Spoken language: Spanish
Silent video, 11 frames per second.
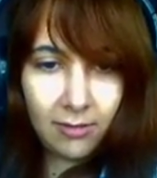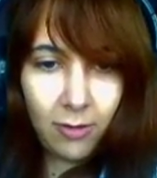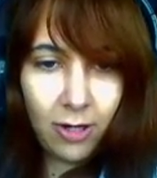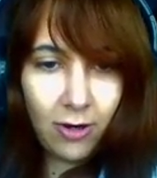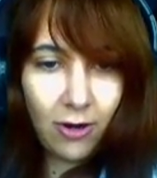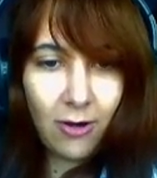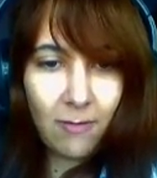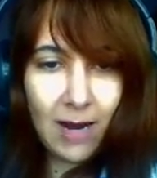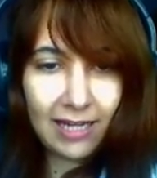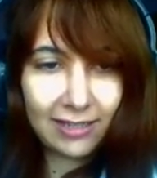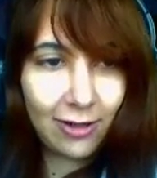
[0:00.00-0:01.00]
Bueno,
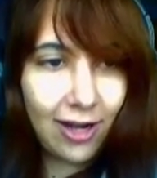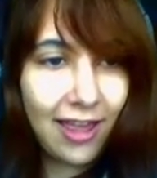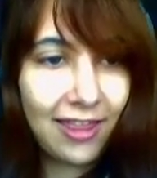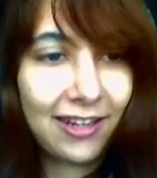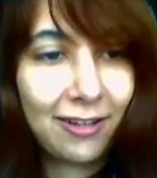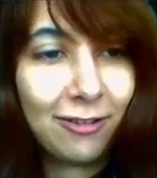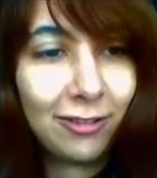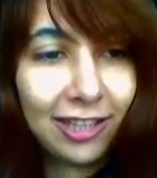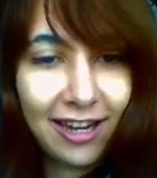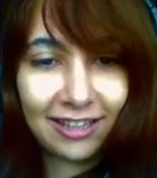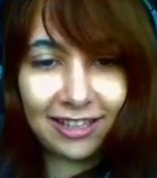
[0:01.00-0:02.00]
Cormag, es hora de
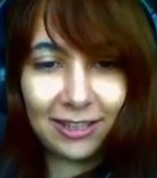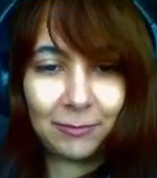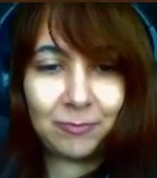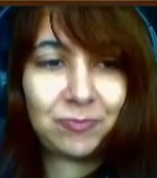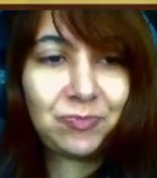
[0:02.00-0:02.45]
reclutarte.